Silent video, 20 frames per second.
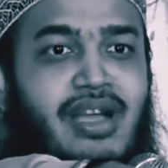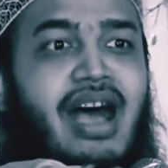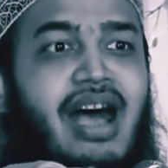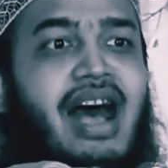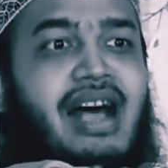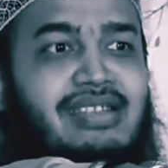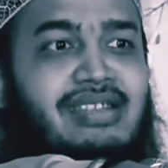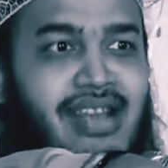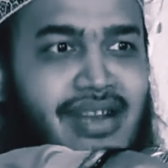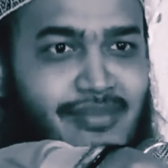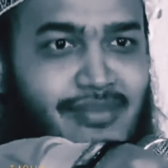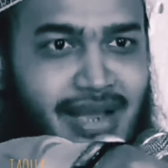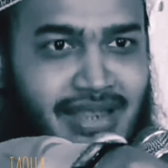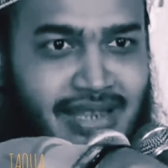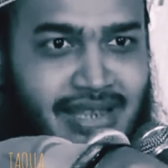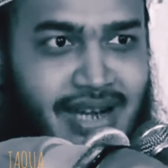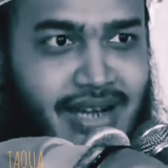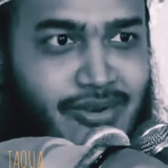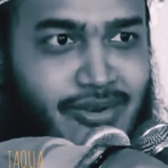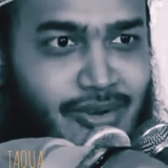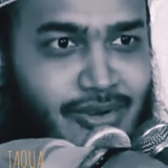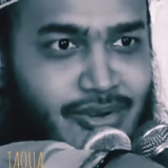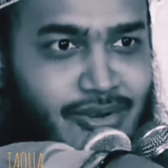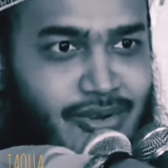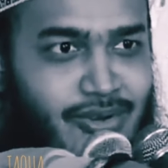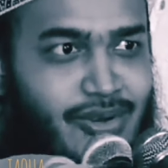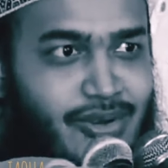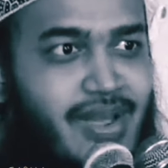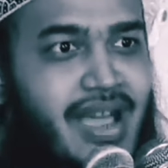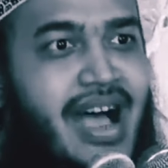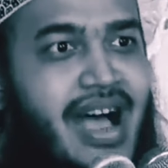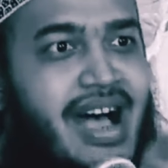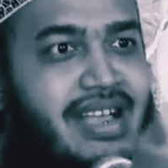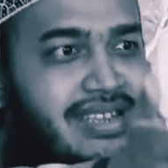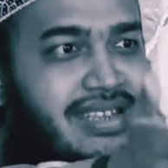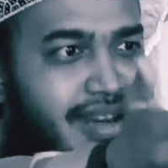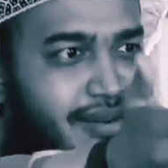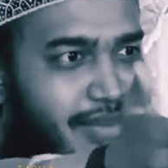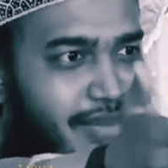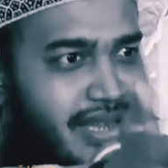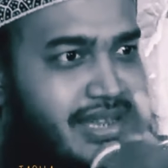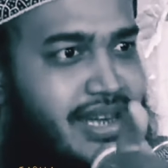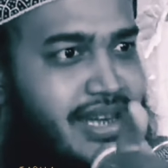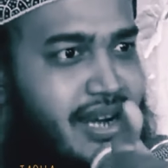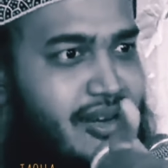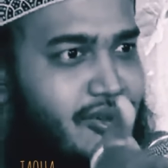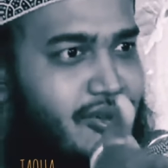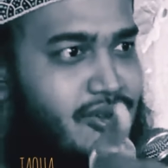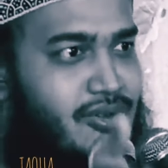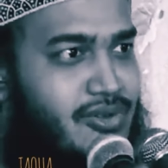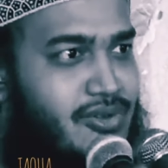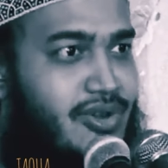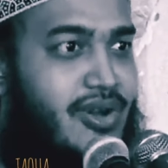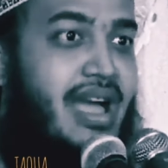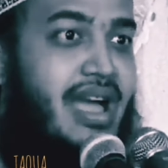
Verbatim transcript: হাজার মাত্রার কষ্ট হাজার মাত্রার কষ্ট